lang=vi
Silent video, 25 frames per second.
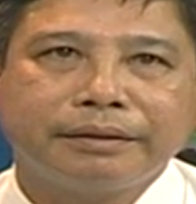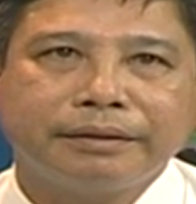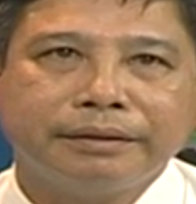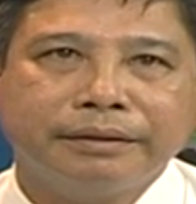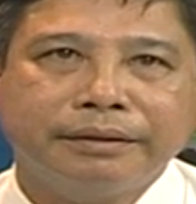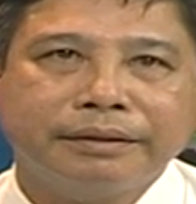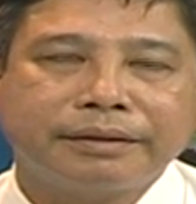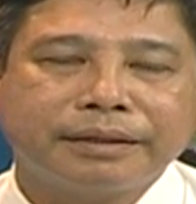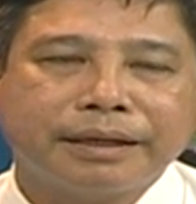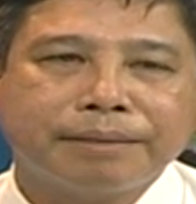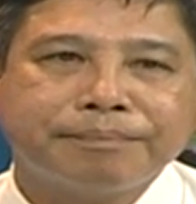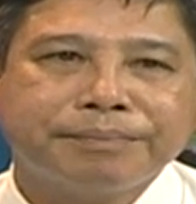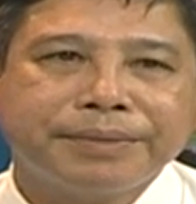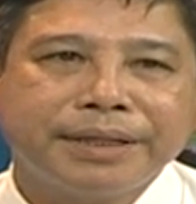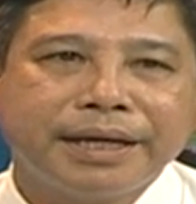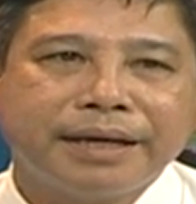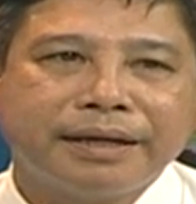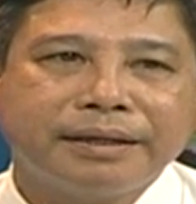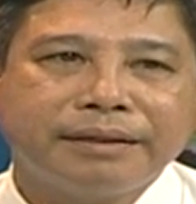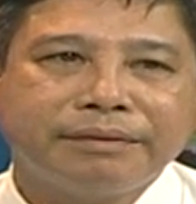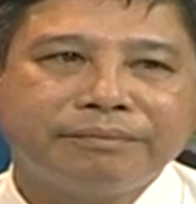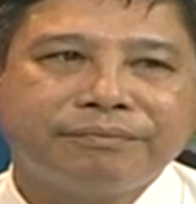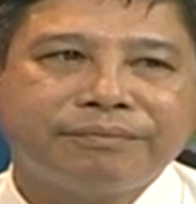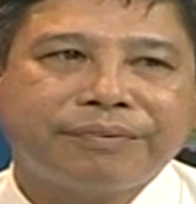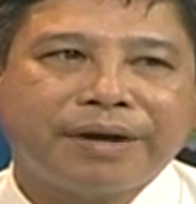được cấp
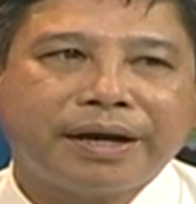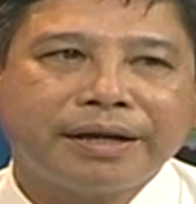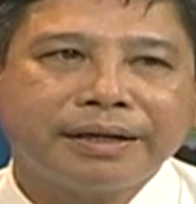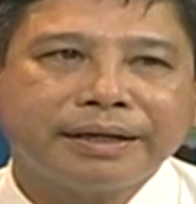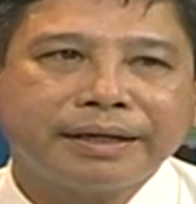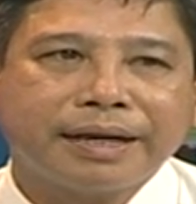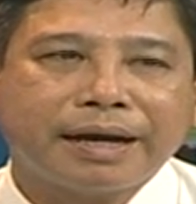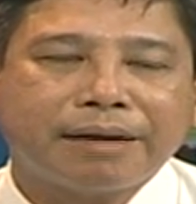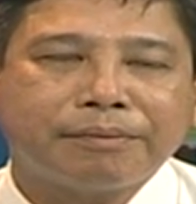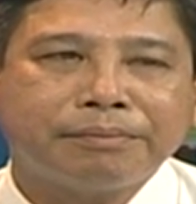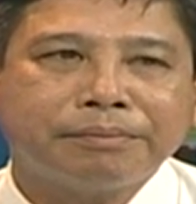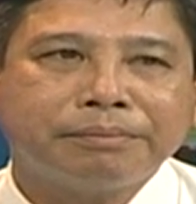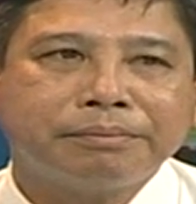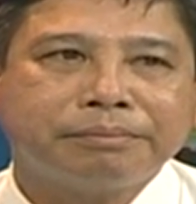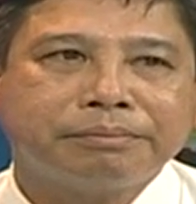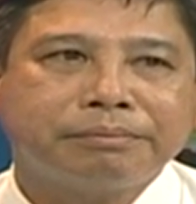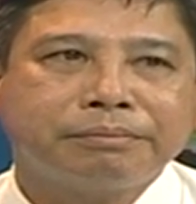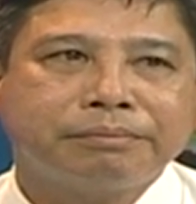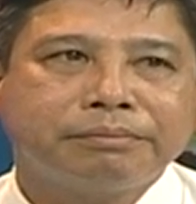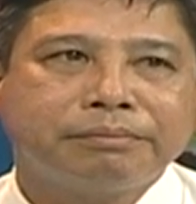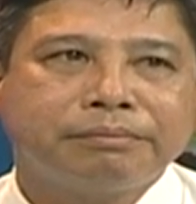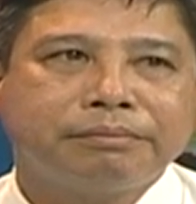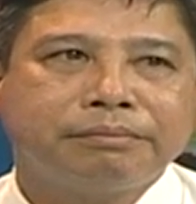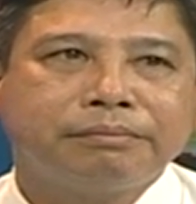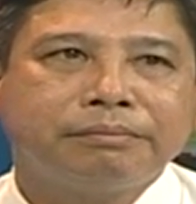trên phân công
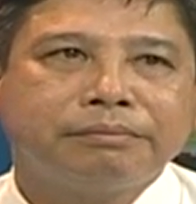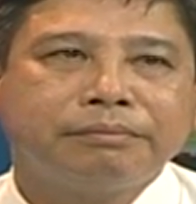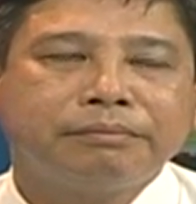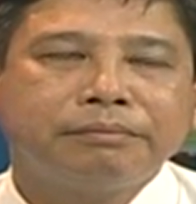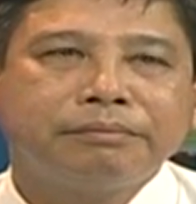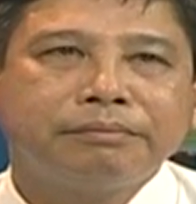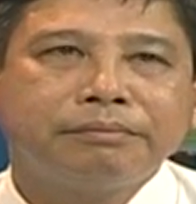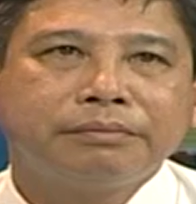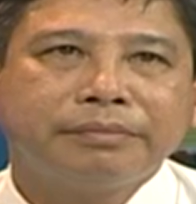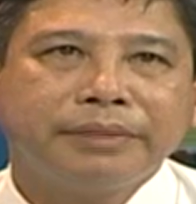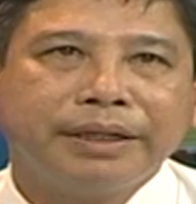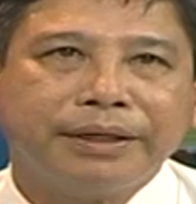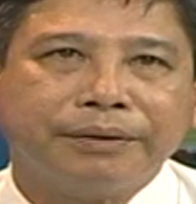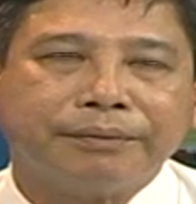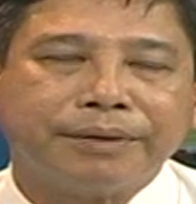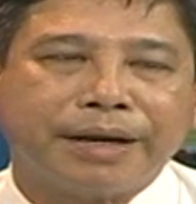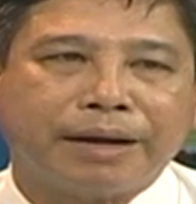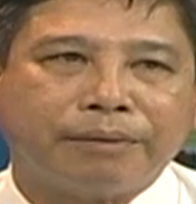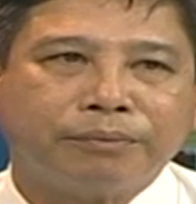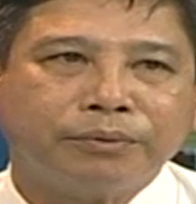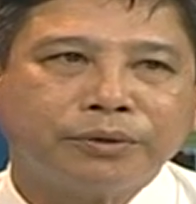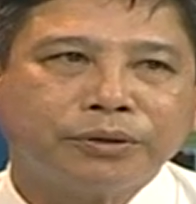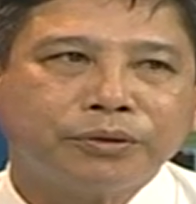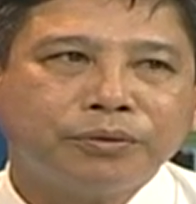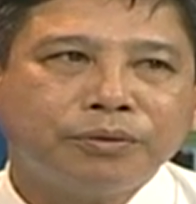điều
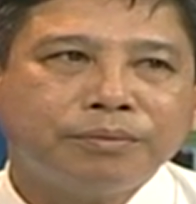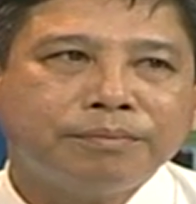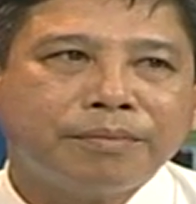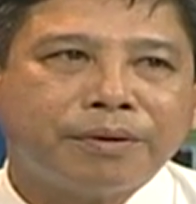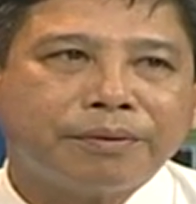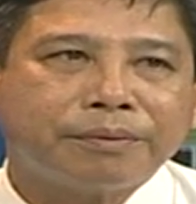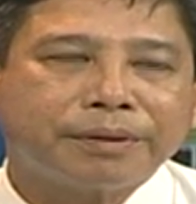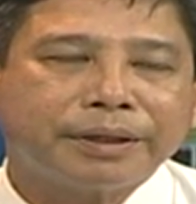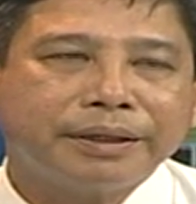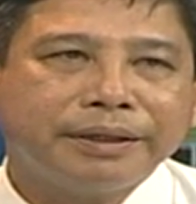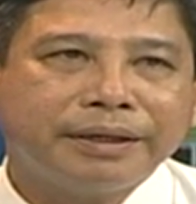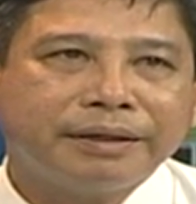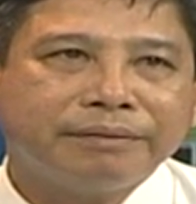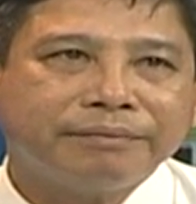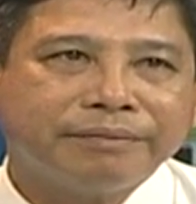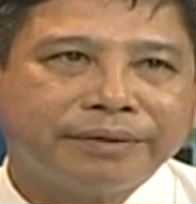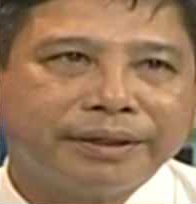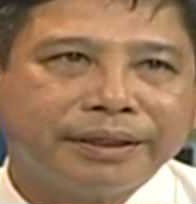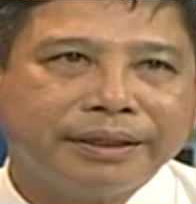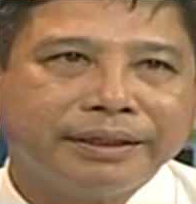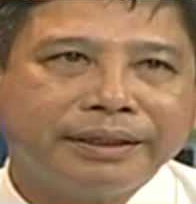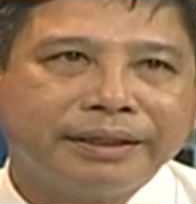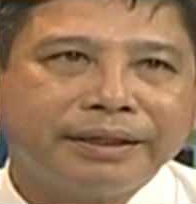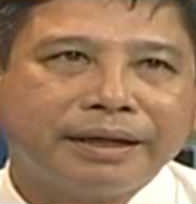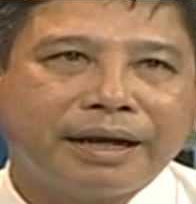động xuống một cái đơn
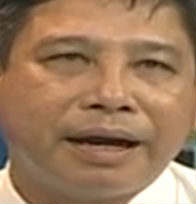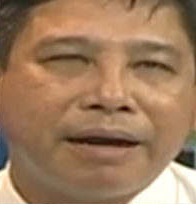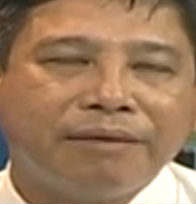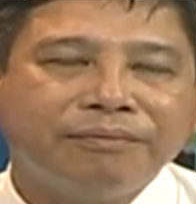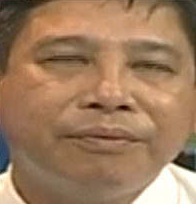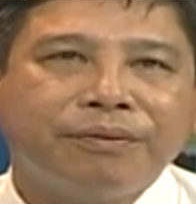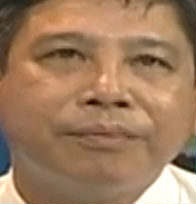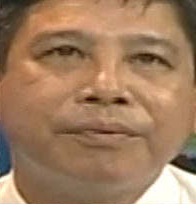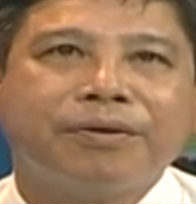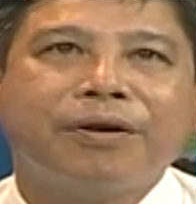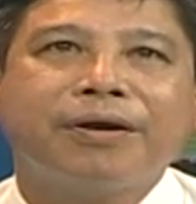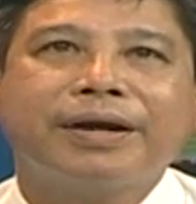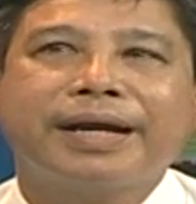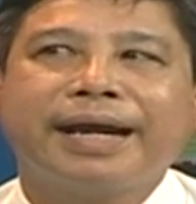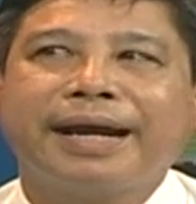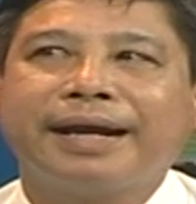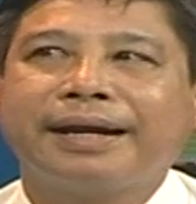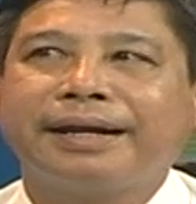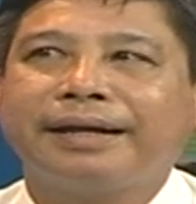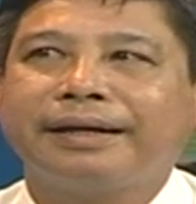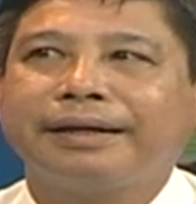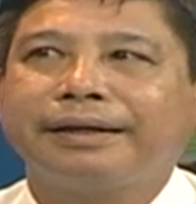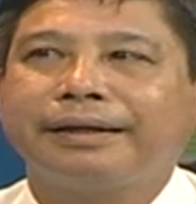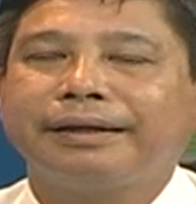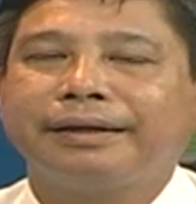vị ở vùng khó khăn